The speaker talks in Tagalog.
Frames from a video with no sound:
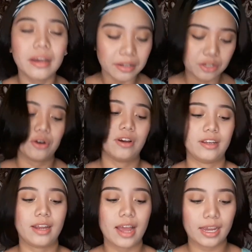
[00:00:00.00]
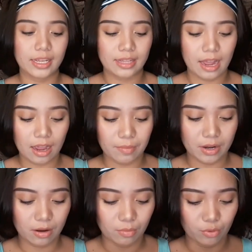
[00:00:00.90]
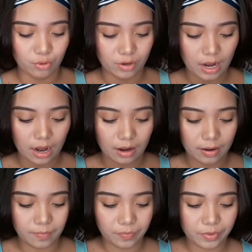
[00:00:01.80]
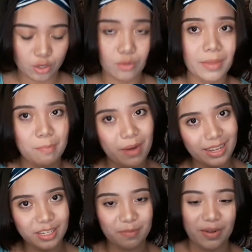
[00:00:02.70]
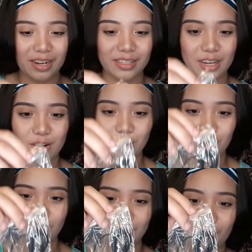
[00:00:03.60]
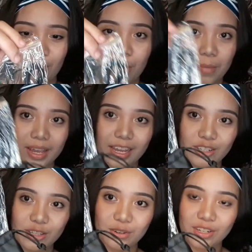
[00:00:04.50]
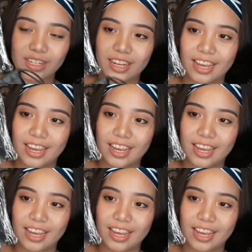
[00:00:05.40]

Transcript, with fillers: yon nakakita kami ng mura. So, may plastic pa rin sa loob. Oh my gosh, ito na siya